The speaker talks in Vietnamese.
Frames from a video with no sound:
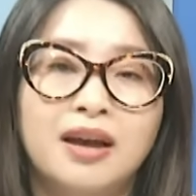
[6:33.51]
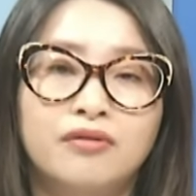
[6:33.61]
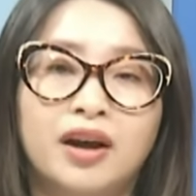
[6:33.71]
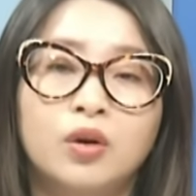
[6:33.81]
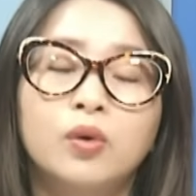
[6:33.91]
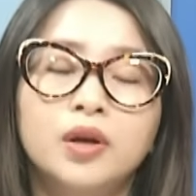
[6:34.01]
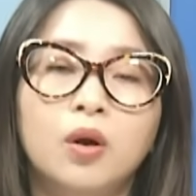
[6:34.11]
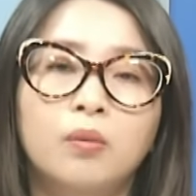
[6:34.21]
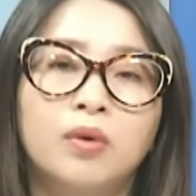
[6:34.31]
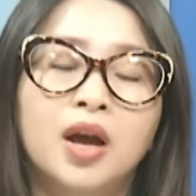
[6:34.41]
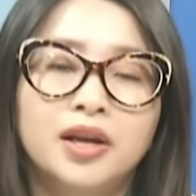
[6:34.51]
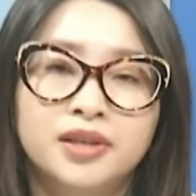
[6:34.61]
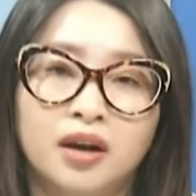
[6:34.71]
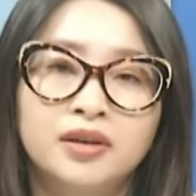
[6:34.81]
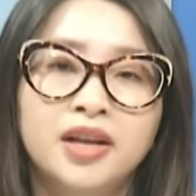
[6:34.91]
và cuối cùng
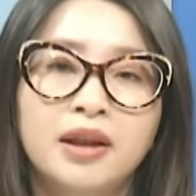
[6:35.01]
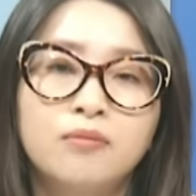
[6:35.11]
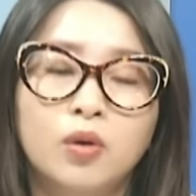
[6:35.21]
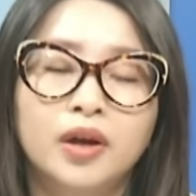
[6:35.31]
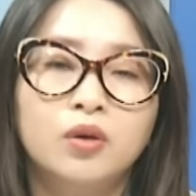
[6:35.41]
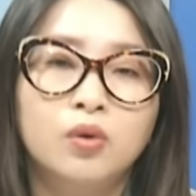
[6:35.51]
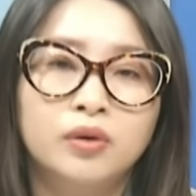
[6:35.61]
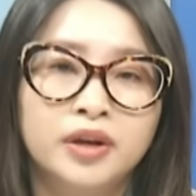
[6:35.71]
dẫn đến một cái cuộc